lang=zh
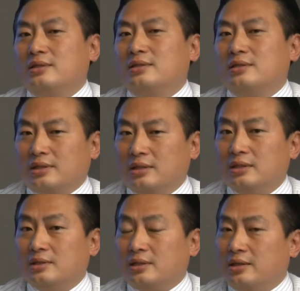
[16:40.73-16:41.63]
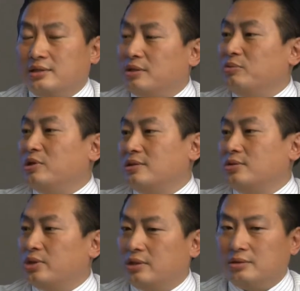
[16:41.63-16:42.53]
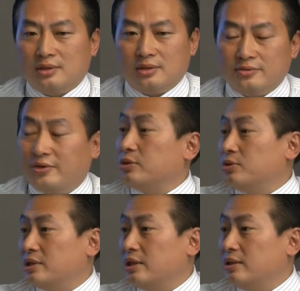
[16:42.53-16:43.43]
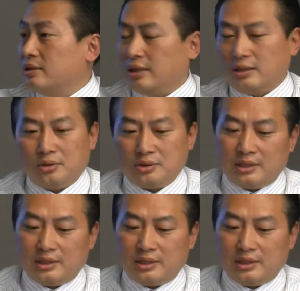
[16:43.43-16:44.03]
是可能可以证明是税后的合法所得，OK，